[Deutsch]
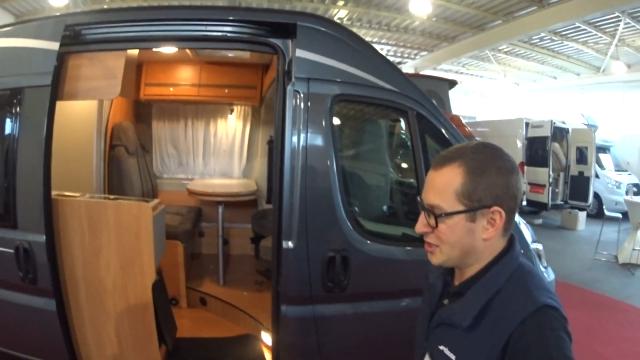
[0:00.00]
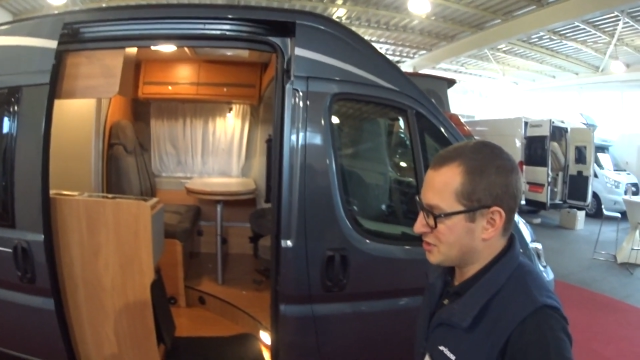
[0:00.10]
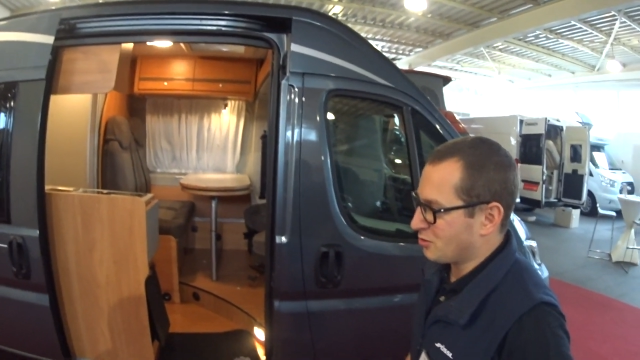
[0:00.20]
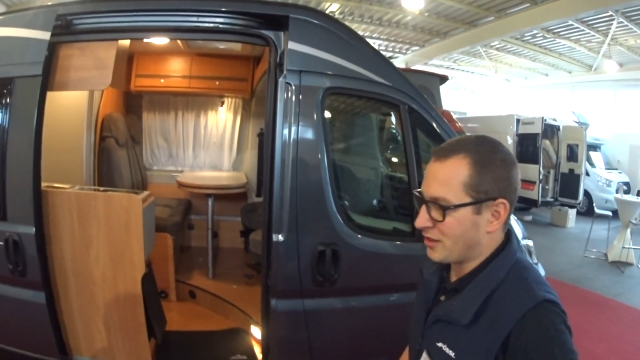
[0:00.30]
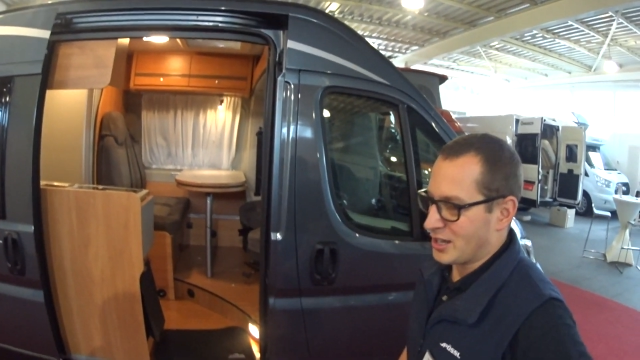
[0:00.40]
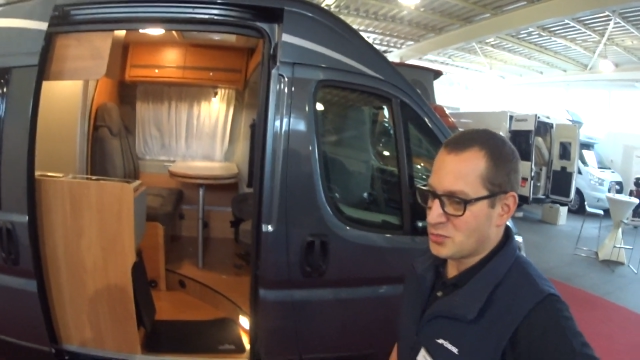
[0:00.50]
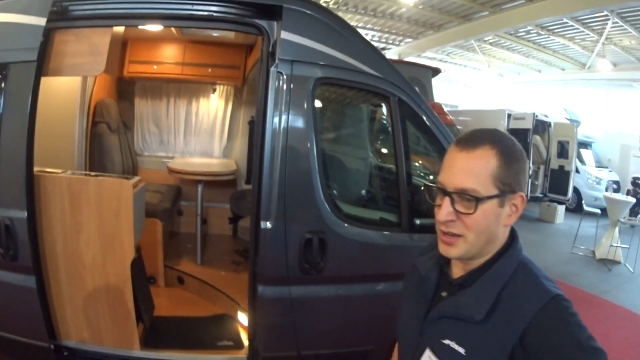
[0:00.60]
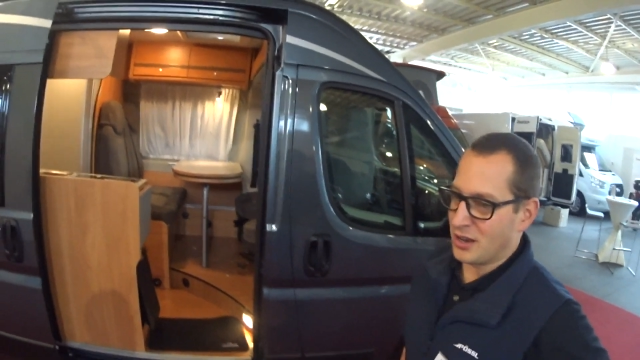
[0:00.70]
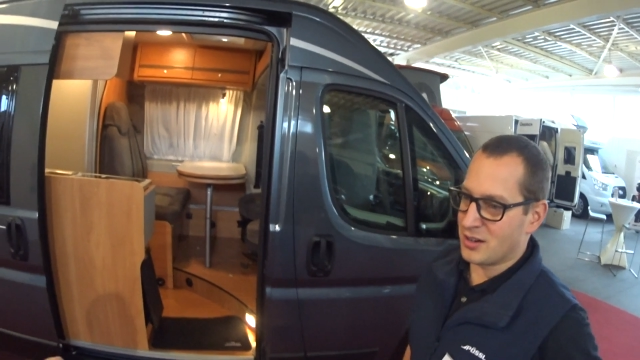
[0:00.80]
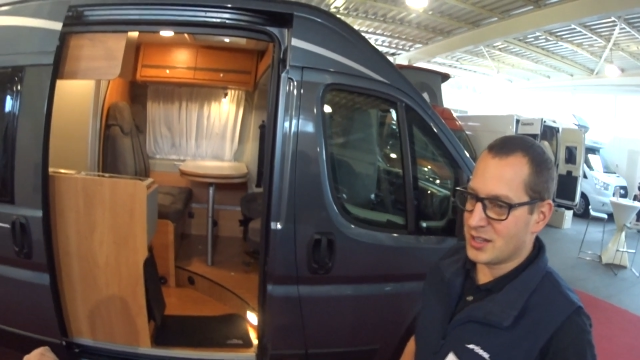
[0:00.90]
ist natürlich erstmal
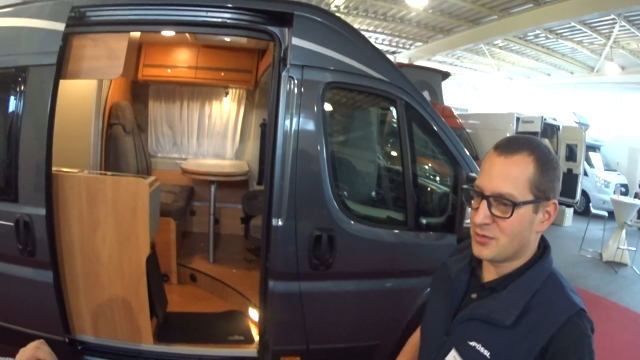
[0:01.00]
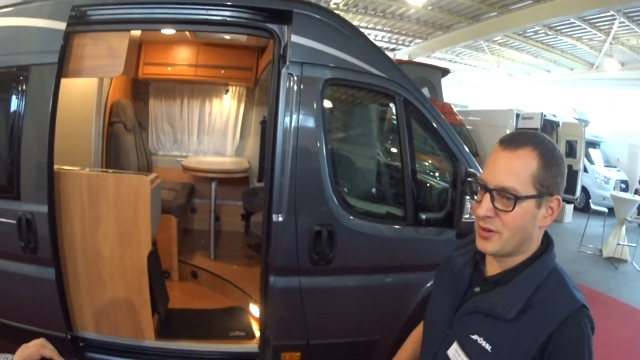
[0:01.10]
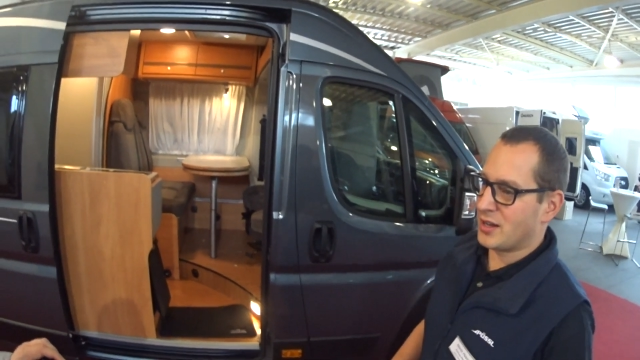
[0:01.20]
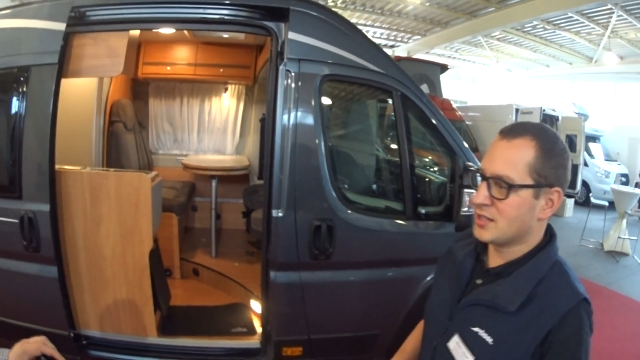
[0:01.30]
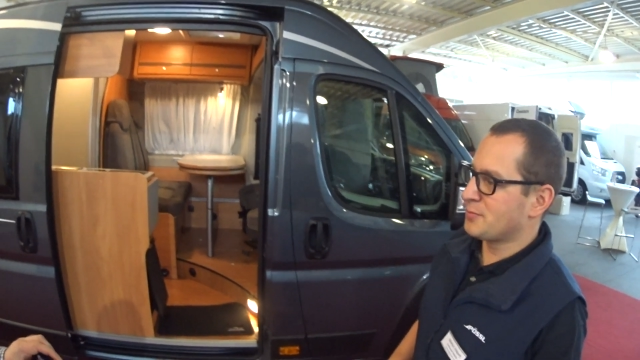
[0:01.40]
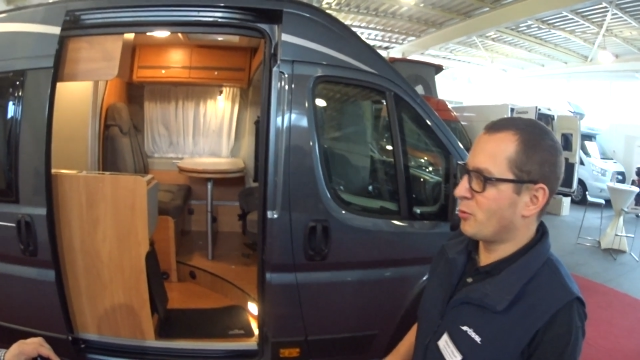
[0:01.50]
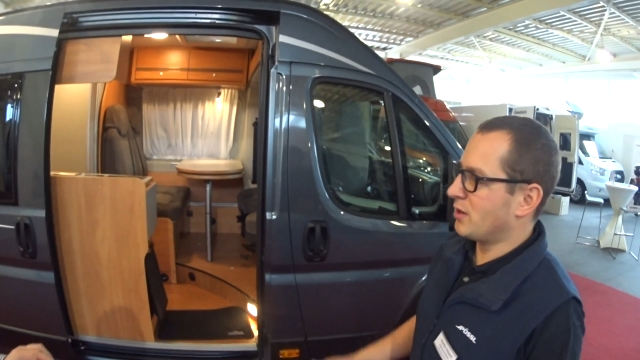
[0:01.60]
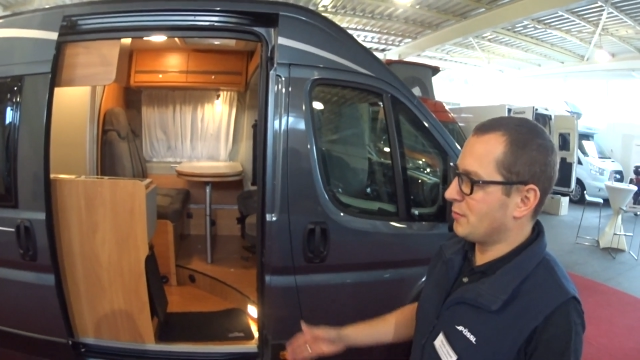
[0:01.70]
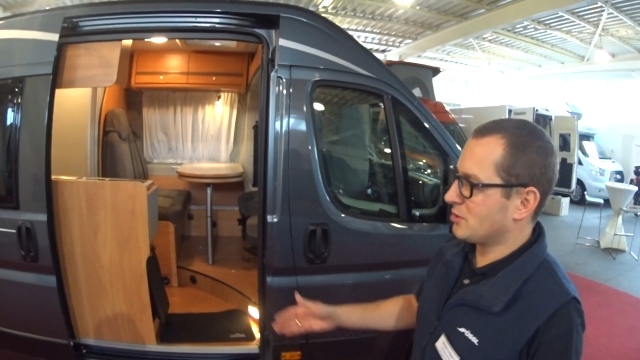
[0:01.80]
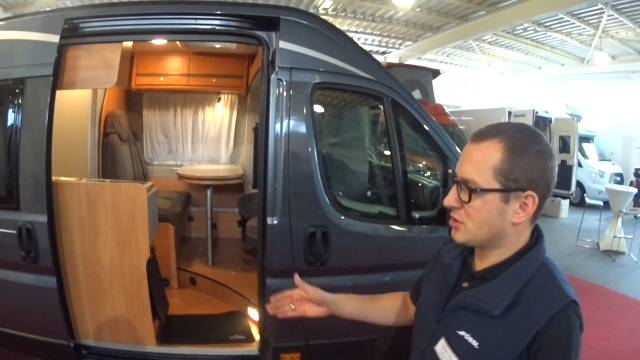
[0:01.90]
ärgerlich, weil das
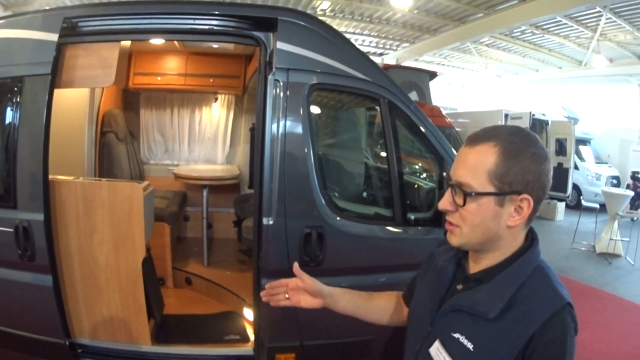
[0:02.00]
Problem ist,